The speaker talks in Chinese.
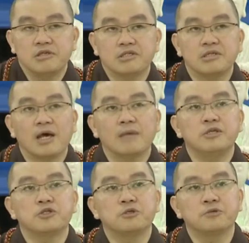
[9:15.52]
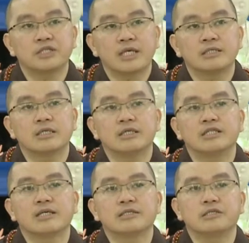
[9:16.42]
也是阿弥陀佛三十二
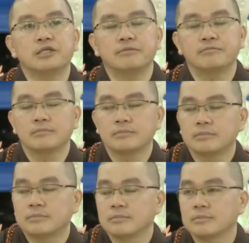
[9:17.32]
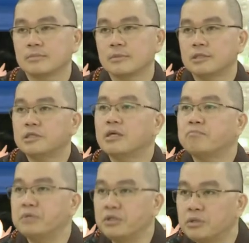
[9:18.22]
相之一。这个
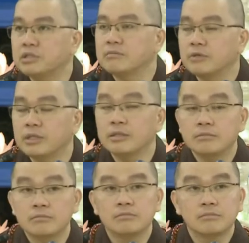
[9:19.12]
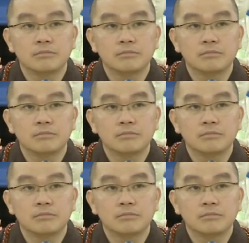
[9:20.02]
比喻什么呢？